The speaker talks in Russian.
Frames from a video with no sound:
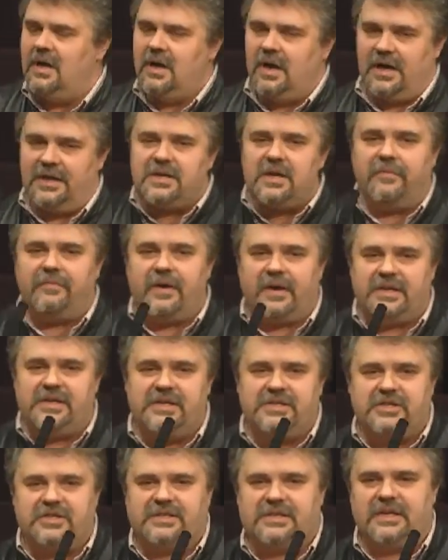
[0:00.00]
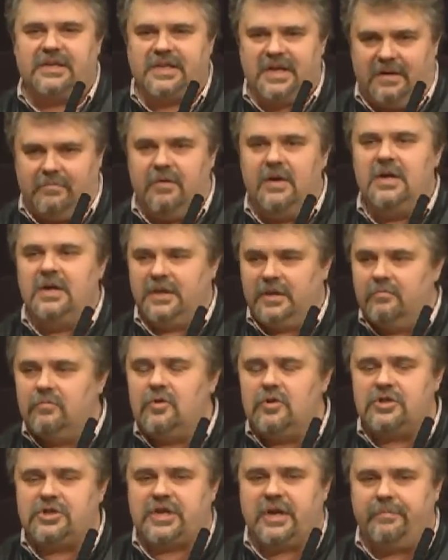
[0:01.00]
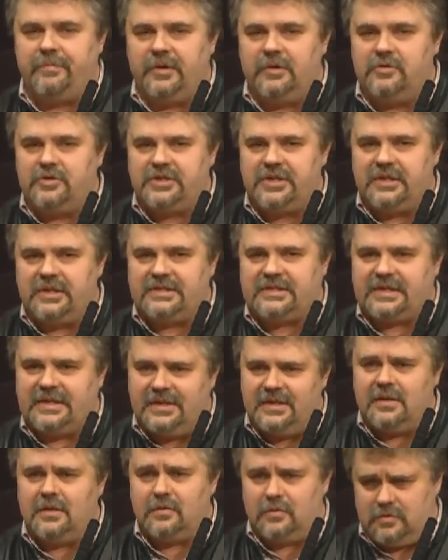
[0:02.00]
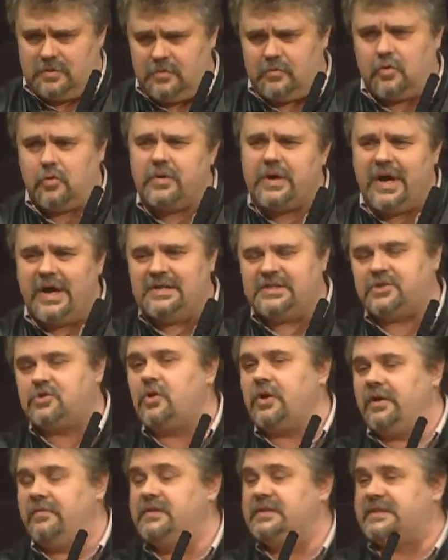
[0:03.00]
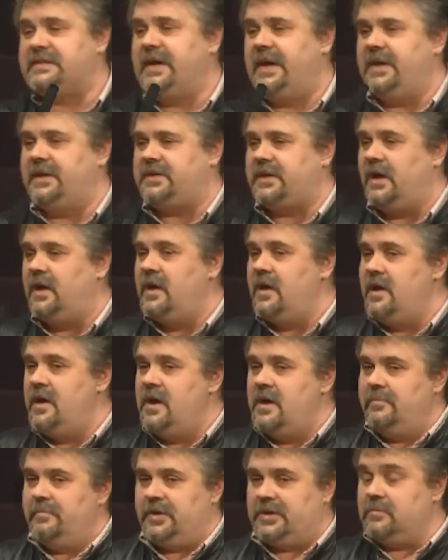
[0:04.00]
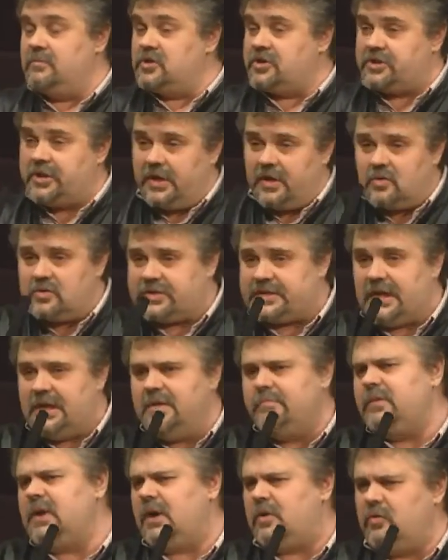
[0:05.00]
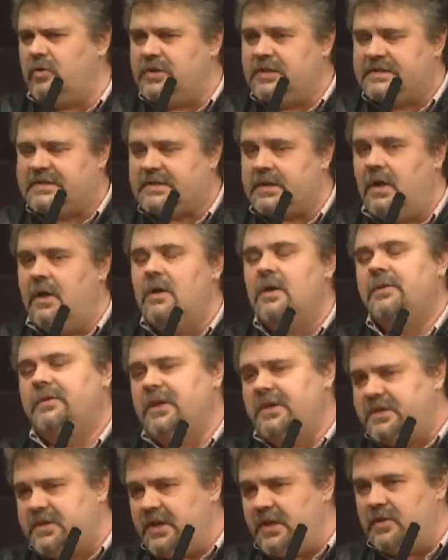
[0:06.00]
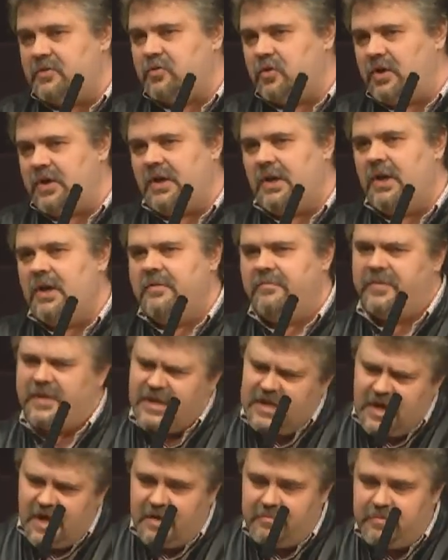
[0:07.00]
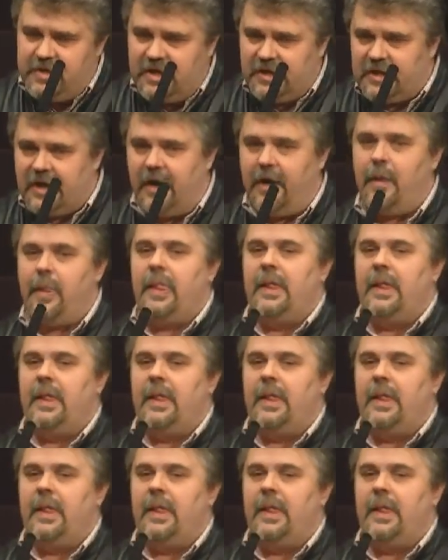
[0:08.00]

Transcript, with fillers: хотя фактически там немножко получилась и другая история, вы знаете, потому что Иерусалим находится на территории Вениамина,